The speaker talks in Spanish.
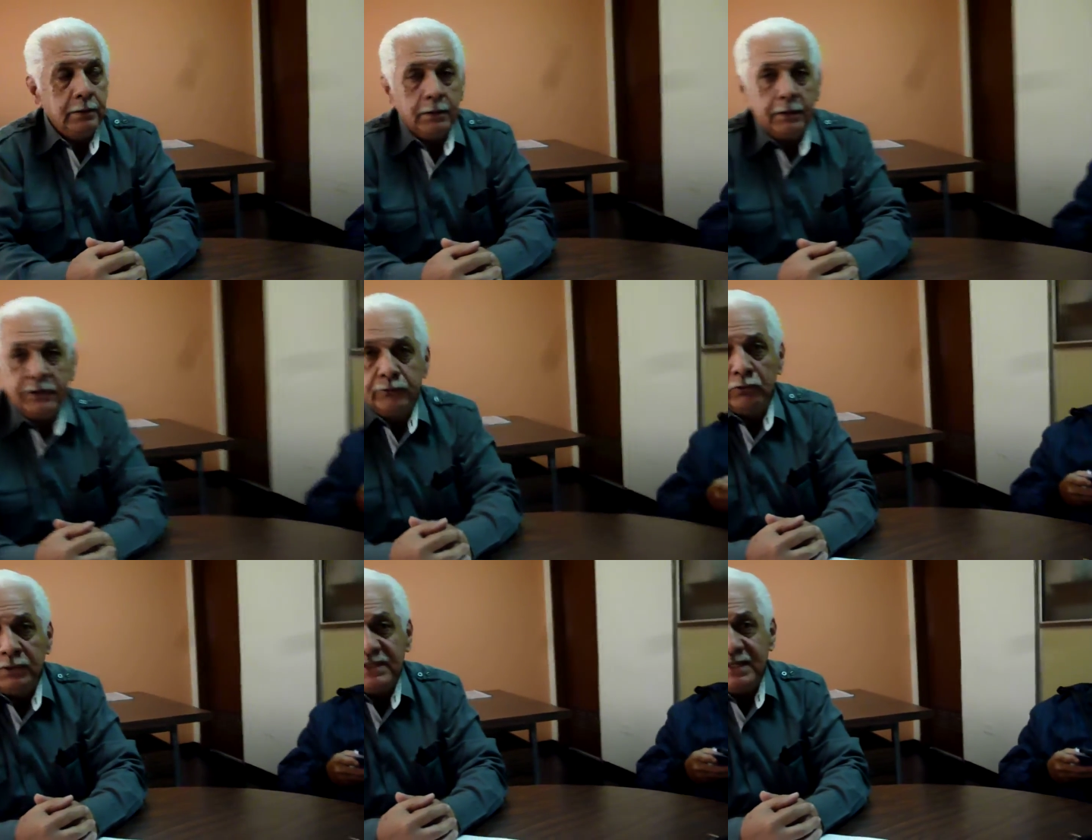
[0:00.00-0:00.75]

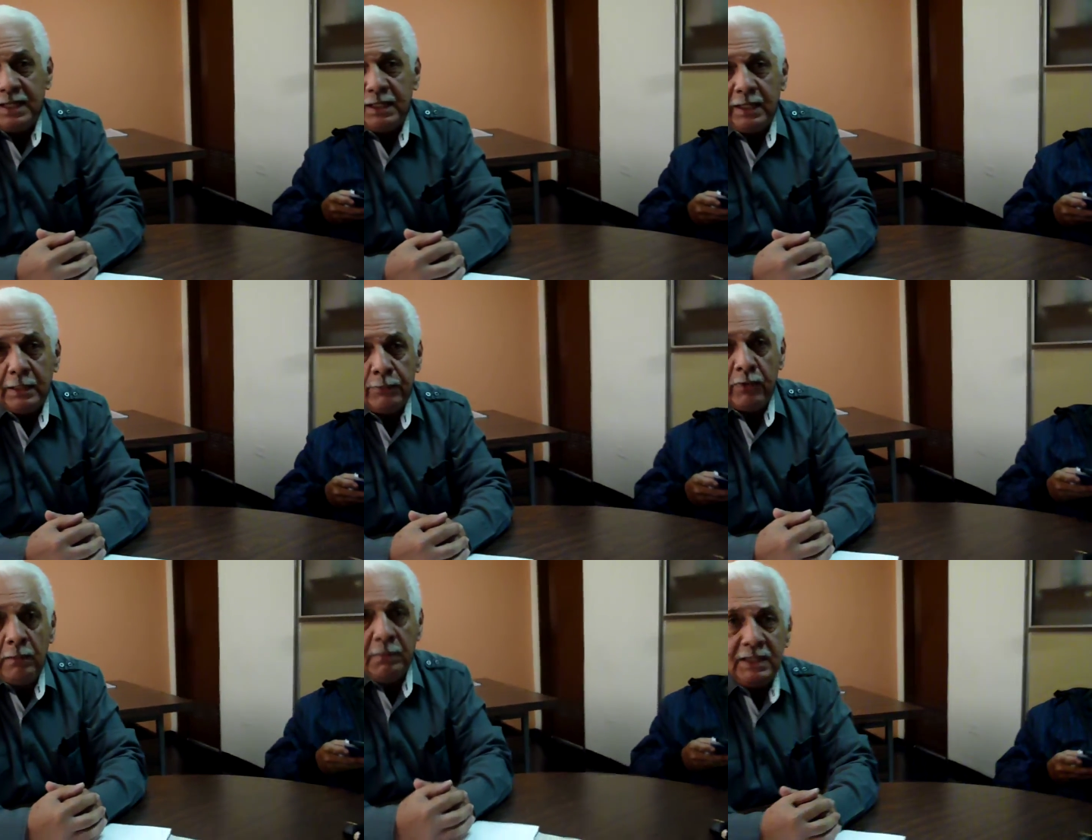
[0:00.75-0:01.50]
resulta ser que la
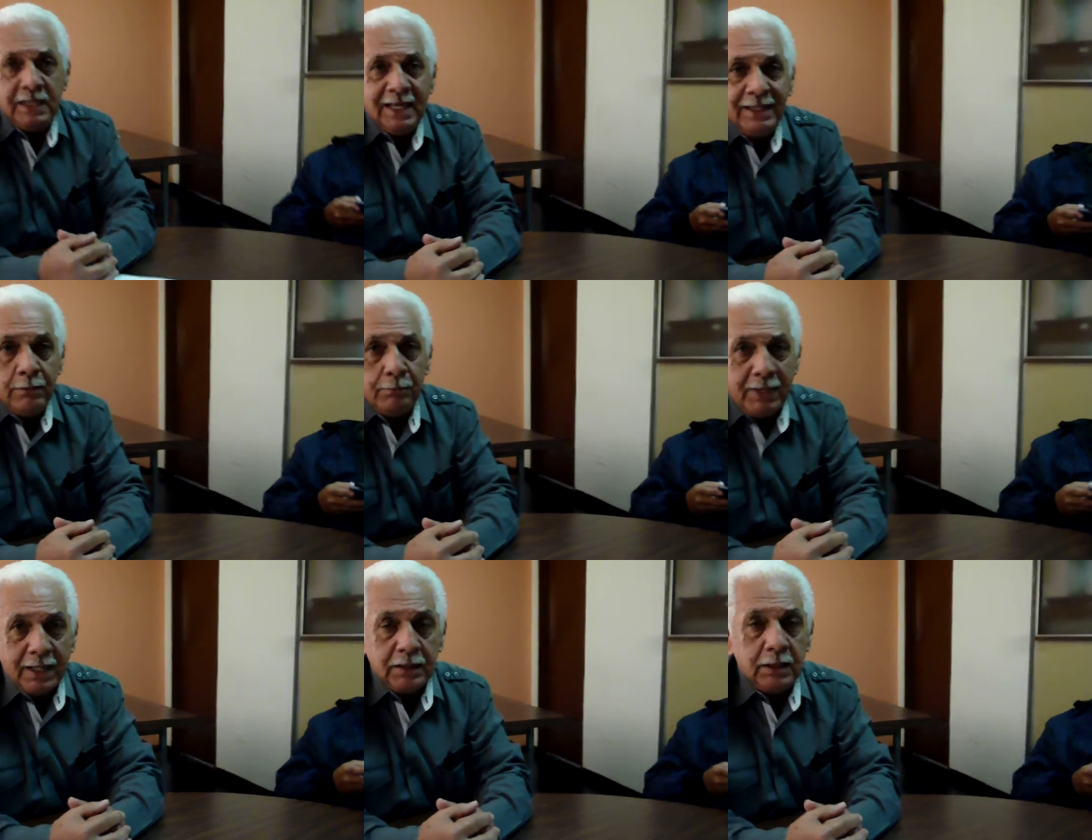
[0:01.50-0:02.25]
problemática de
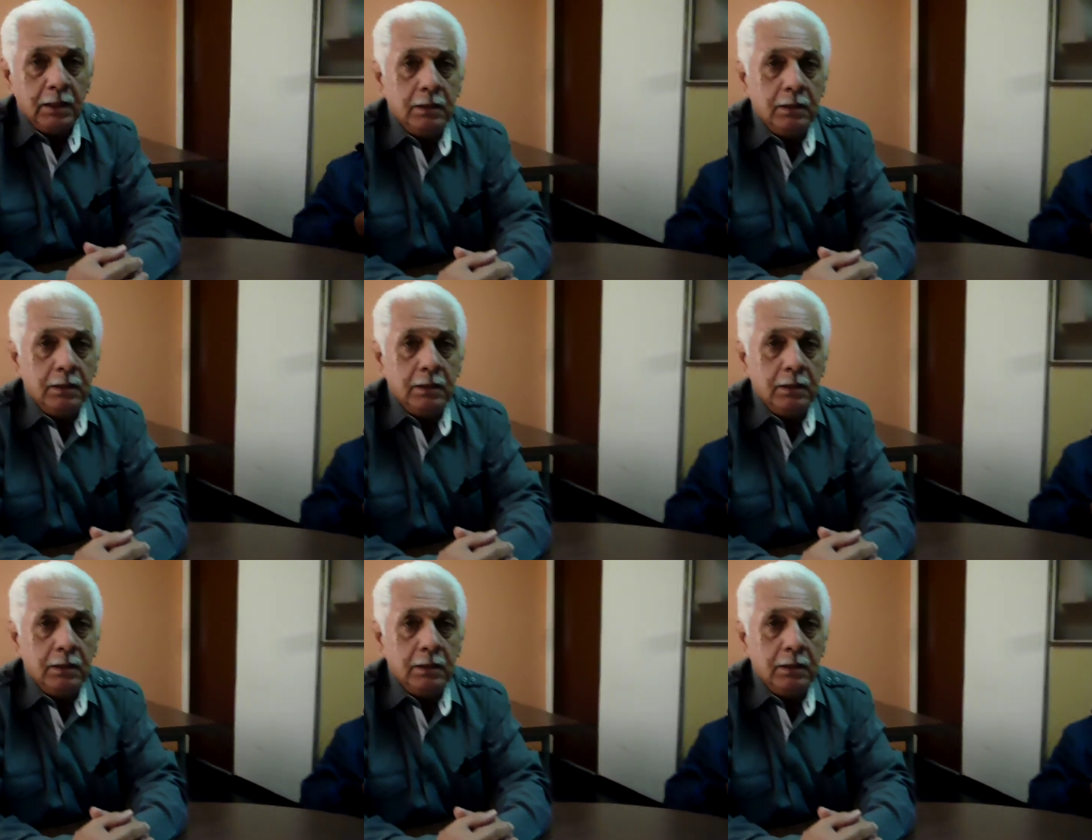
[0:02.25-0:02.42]
imparte,